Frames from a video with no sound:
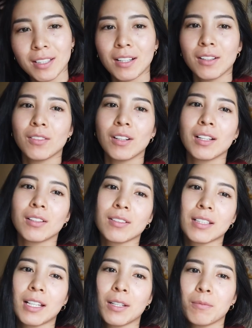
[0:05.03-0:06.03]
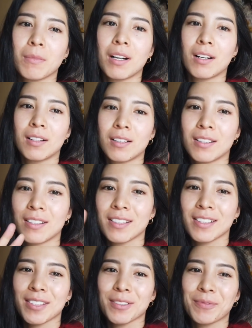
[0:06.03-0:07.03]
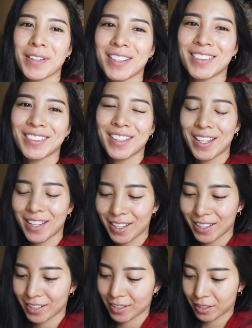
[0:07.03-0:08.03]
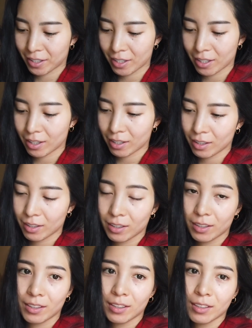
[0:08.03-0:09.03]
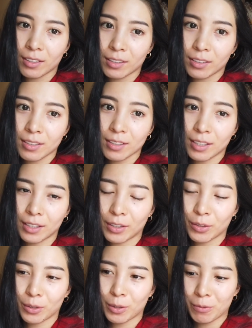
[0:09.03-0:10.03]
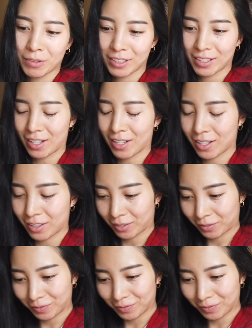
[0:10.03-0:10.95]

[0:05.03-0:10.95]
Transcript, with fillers: さんおはようございますみやこですさっき起きました